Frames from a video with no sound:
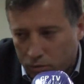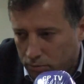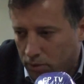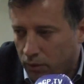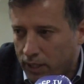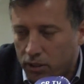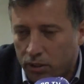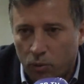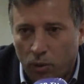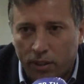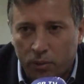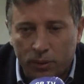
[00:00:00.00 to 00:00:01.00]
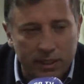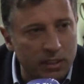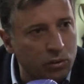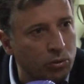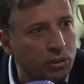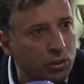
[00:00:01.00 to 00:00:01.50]
Eu acho que não, há, não
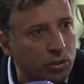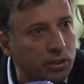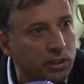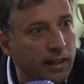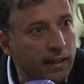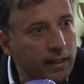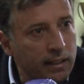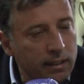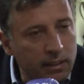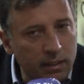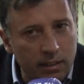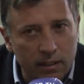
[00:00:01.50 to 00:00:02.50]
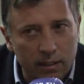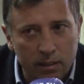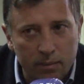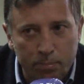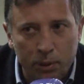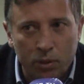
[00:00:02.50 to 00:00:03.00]
existem condições.
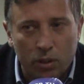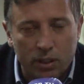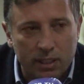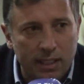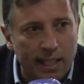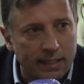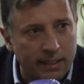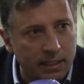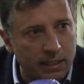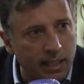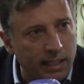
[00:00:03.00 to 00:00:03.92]
Eh, piores que estas.